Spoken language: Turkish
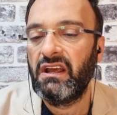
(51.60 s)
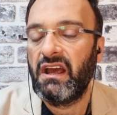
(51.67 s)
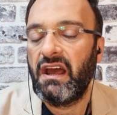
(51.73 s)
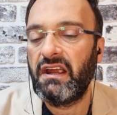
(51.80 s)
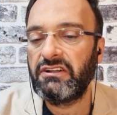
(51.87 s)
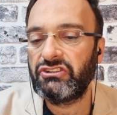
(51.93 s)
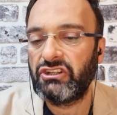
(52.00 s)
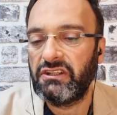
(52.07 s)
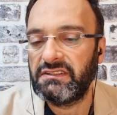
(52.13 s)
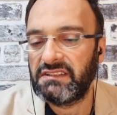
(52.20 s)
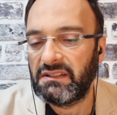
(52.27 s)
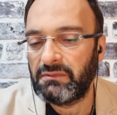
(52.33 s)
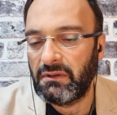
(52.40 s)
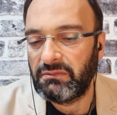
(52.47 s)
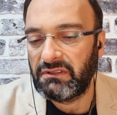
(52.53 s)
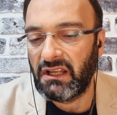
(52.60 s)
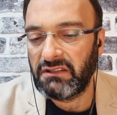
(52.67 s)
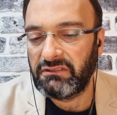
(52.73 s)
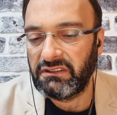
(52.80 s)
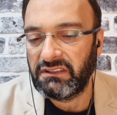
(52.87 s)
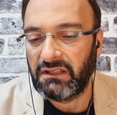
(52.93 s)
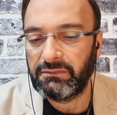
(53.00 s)
her şeyi sebepler
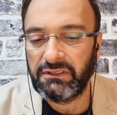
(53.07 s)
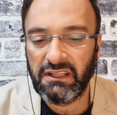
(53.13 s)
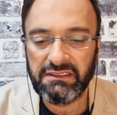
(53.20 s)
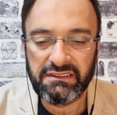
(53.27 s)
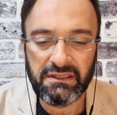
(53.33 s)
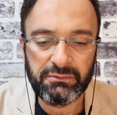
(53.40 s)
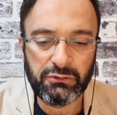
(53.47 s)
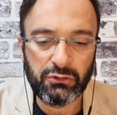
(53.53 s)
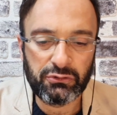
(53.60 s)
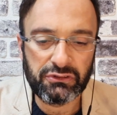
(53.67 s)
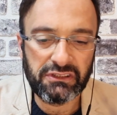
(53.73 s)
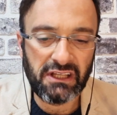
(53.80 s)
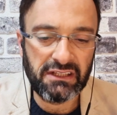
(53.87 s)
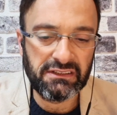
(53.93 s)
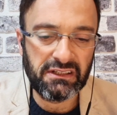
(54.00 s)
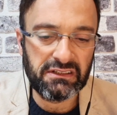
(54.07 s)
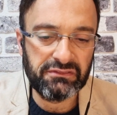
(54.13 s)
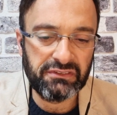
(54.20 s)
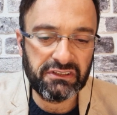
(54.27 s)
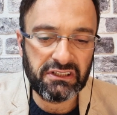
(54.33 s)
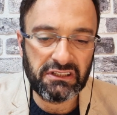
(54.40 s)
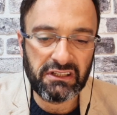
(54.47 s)
ve tabiat yapıyor diyenlerin
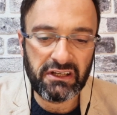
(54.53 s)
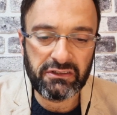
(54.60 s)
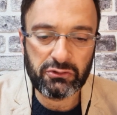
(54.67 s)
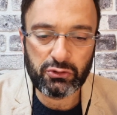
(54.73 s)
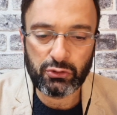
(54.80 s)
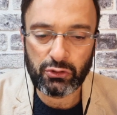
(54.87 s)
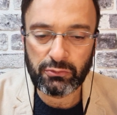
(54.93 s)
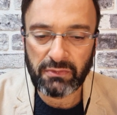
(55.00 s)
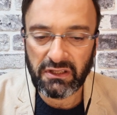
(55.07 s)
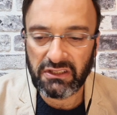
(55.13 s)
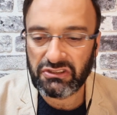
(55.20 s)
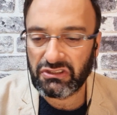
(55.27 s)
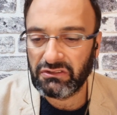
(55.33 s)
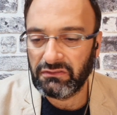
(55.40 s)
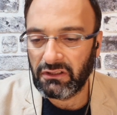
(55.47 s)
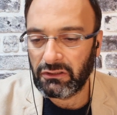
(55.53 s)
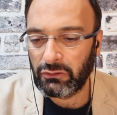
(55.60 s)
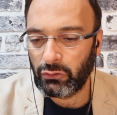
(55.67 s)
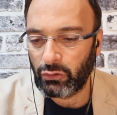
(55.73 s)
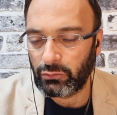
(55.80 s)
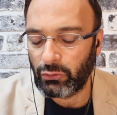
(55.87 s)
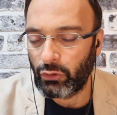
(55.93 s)
fikirlerini çürütmek için
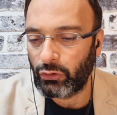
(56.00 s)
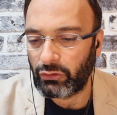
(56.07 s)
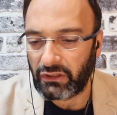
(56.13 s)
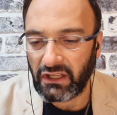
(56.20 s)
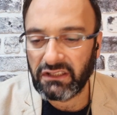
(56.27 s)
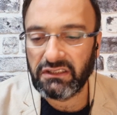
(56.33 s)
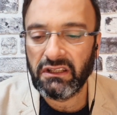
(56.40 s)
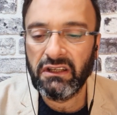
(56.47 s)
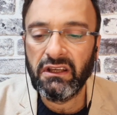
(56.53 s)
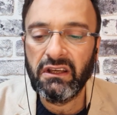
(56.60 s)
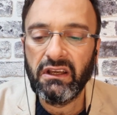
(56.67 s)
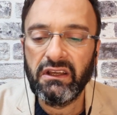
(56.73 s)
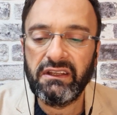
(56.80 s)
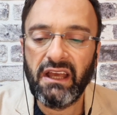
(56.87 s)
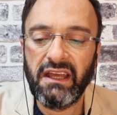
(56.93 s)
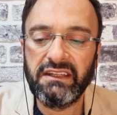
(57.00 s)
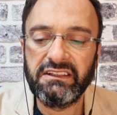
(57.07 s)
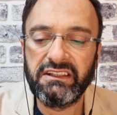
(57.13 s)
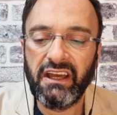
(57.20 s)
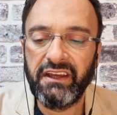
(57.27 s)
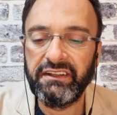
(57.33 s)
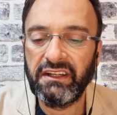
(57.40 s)
veriliyor bu örnek. Yani
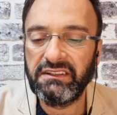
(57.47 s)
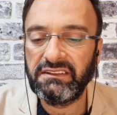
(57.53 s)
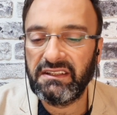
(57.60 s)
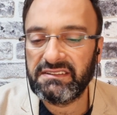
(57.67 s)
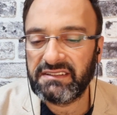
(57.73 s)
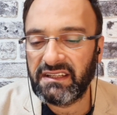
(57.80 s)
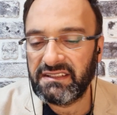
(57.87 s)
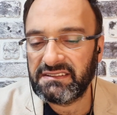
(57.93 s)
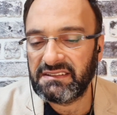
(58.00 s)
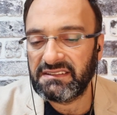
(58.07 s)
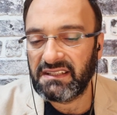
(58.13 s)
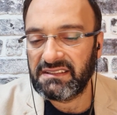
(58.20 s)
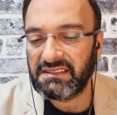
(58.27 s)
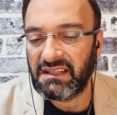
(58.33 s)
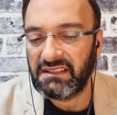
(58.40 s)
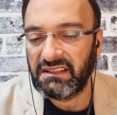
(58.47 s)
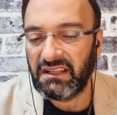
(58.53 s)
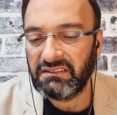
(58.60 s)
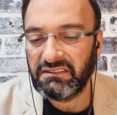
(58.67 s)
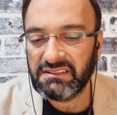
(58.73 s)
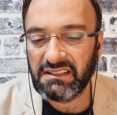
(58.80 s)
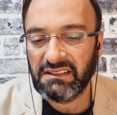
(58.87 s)
kainatta sayısız
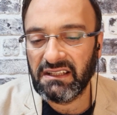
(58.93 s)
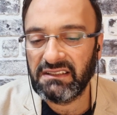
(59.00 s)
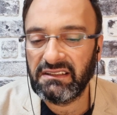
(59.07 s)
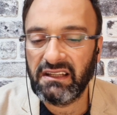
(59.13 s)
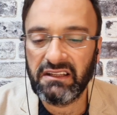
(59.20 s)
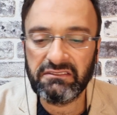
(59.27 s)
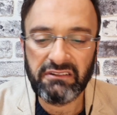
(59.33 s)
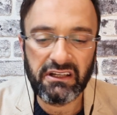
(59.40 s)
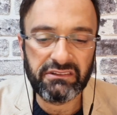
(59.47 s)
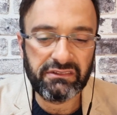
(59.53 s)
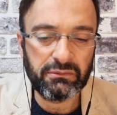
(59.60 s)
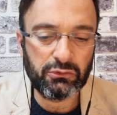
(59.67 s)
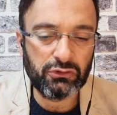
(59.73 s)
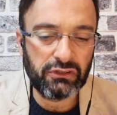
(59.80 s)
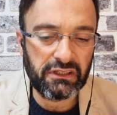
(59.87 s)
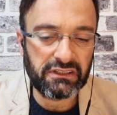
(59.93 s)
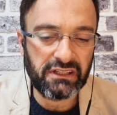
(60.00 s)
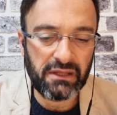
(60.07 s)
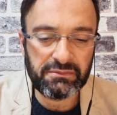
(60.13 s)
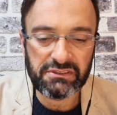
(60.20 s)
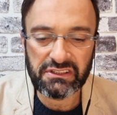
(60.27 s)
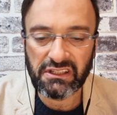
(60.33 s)
eserler ve sanatlar var ve bunların
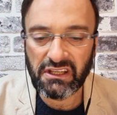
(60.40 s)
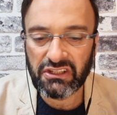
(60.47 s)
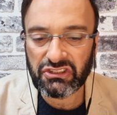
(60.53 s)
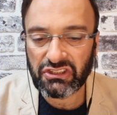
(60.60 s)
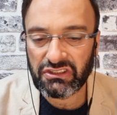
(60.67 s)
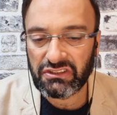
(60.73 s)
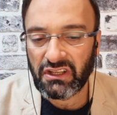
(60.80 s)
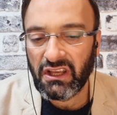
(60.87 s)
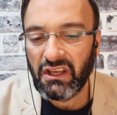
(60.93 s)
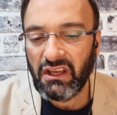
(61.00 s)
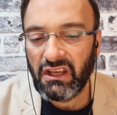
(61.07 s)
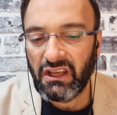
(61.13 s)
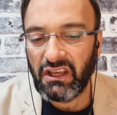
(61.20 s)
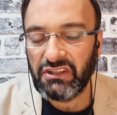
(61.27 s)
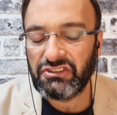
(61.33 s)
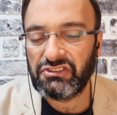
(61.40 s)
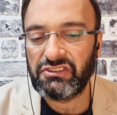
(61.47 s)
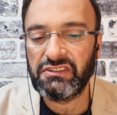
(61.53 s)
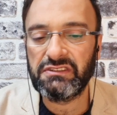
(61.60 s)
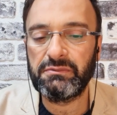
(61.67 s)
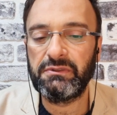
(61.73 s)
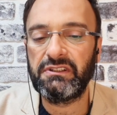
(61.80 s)
hepsi eşit,
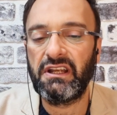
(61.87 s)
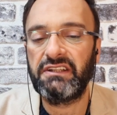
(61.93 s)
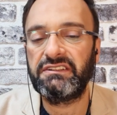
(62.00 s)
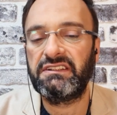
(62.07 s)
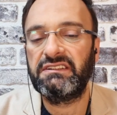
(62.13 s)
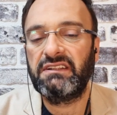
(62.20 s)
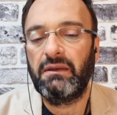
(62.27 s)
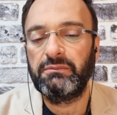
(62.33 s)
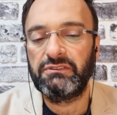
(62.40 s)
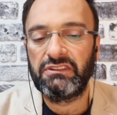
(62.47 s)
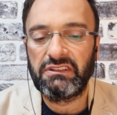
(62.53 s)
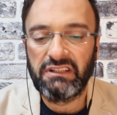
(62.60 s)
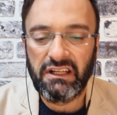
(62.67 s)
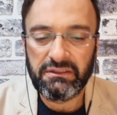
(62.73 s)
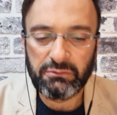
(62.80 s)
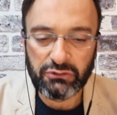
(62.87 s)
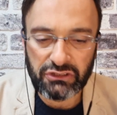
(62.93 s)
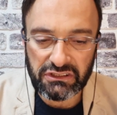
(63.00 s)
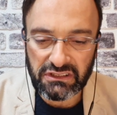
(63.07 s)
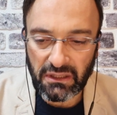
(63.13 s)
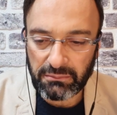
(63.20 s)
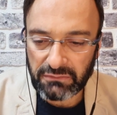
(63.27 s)
eşsiz birer kitaptırlar. Bu
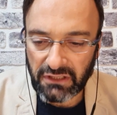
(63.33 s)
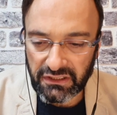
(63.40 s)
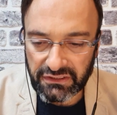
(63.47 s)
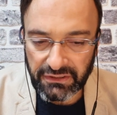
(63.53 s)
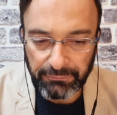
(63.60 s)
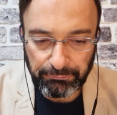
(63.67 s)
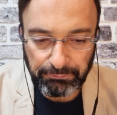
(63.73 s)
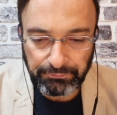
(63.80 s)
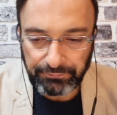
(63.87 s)
kitapları